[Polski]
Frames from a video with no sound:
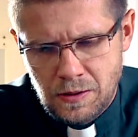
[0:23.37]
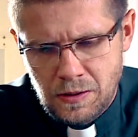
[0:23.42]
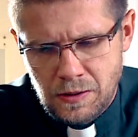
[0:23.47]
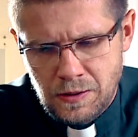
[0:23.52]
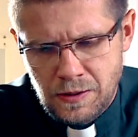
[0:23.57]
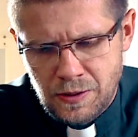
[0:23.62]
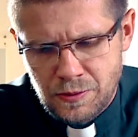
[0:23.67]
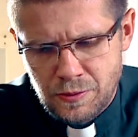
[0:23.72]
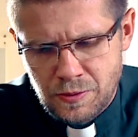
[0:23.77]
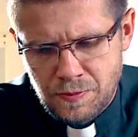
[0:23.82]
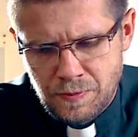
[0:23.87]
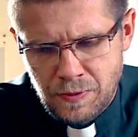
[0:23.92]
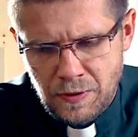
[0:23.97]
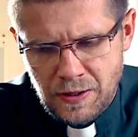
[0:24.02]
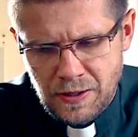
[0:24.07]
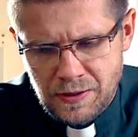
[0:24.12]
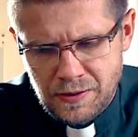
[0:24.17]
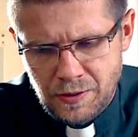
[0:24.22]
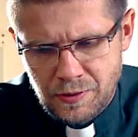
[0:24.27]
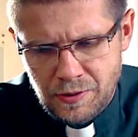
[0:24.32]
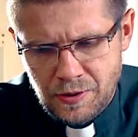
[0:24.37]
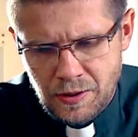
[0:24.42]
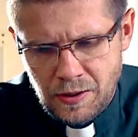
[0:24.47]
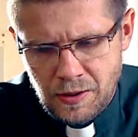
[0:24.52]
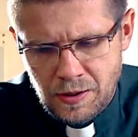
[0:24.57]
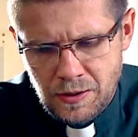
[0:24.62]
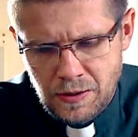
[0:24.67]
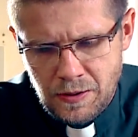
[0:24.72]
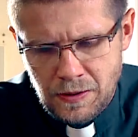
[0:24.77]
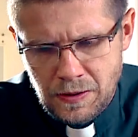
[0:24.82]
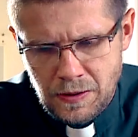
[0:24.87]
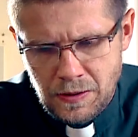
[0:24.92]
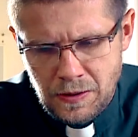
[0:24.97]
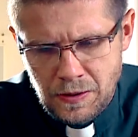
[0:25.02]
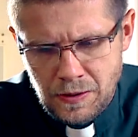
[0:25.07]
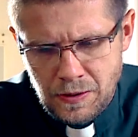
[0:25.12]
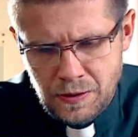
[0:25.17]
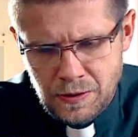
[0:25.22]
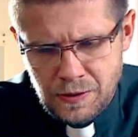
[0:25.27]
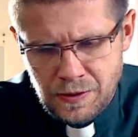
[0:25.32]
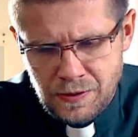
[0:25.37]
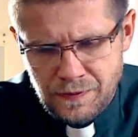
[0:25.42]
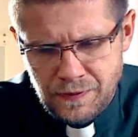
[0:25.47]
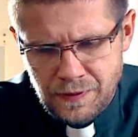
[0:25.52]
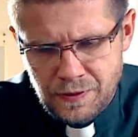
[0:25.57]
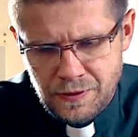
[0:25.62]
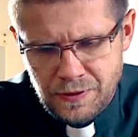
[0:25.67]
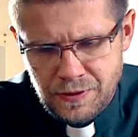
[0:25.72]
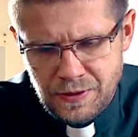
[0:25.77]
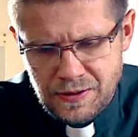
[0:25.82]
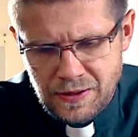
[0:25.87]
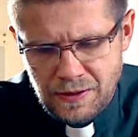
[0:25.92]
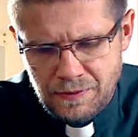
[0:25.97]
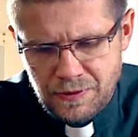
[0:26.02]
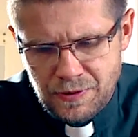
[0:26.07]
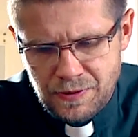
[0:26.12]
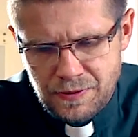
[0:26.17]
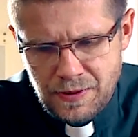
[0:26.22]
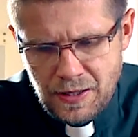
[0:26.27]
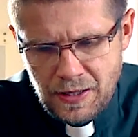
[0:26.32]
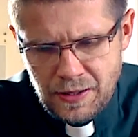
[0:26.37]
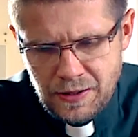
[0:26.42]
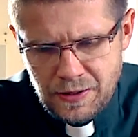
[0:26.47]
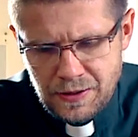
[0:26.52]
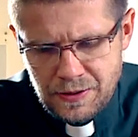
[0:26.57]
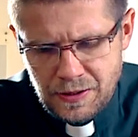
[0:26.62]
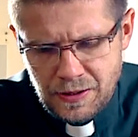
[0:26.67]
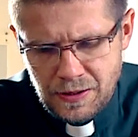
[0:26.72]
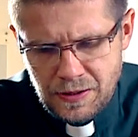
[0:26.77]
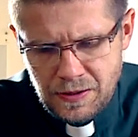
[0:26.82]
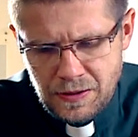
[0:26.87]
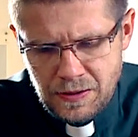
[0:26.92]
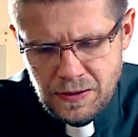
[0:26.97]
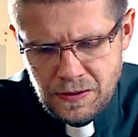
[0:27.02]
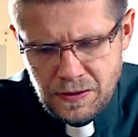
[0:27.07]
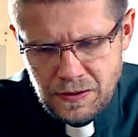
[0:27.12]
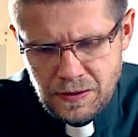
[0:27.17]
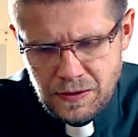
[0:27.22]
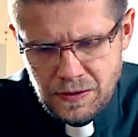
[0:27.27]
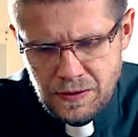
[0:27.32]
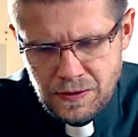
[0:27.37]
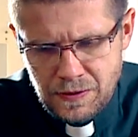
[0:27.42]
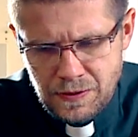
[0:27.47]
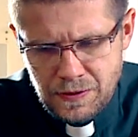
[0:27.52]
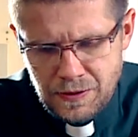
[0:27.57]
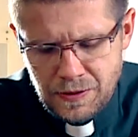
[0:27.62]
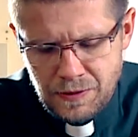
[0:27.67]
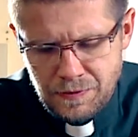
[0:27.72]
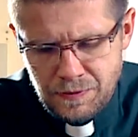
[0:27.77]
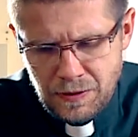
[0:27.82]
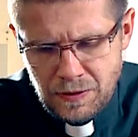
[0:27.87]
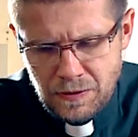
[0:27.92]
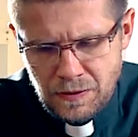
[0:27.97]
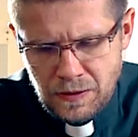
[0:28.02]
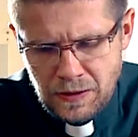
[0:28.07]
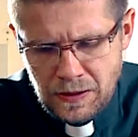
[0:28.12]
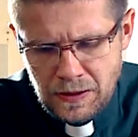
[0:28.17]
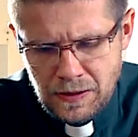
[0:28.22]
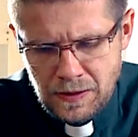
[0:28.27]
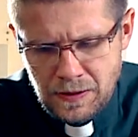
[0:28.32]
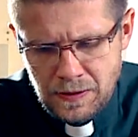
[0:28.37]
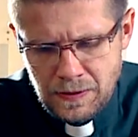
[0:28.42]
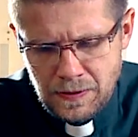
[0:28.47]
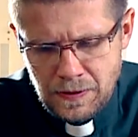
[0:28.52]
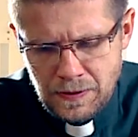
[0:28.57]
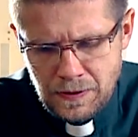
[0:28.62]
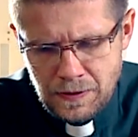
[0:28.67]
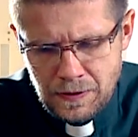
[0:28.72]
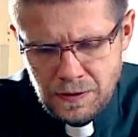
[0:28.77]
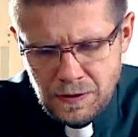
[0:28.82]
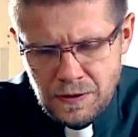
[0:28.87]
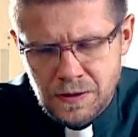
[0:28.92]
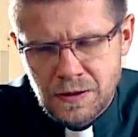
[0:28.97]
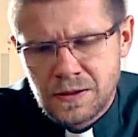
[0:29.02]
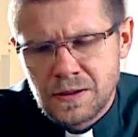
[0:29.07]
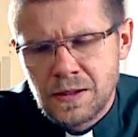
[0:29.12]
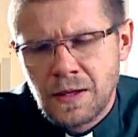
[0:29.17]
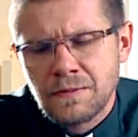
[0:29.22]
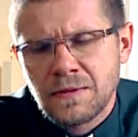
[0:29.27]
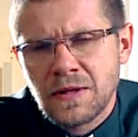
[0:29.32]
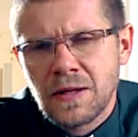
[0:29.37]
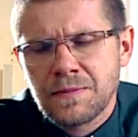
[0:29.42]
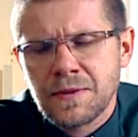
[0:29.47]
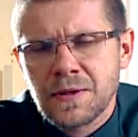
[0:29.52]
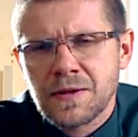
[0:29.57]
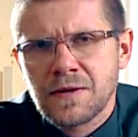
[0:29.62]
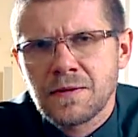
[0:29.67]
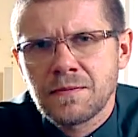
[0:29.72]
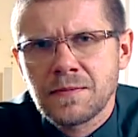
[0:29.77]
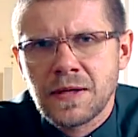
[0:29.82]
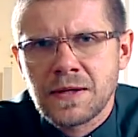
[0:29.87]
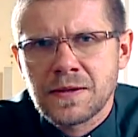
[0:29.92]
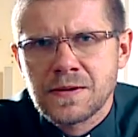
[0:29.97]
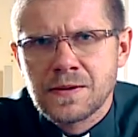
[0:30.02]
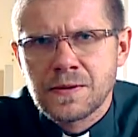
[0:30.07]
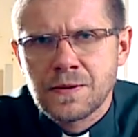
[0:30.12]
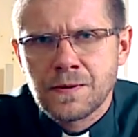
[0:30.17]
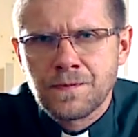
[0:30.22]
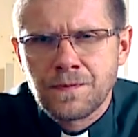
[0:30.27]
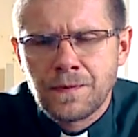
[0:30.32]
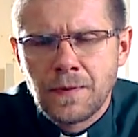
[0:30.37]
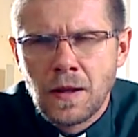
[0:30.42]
Jezus pokazał, że, że swoje życie za mnie oddaje, że, że mnie kocha, że jest dla mnie na pierwszym miejscu.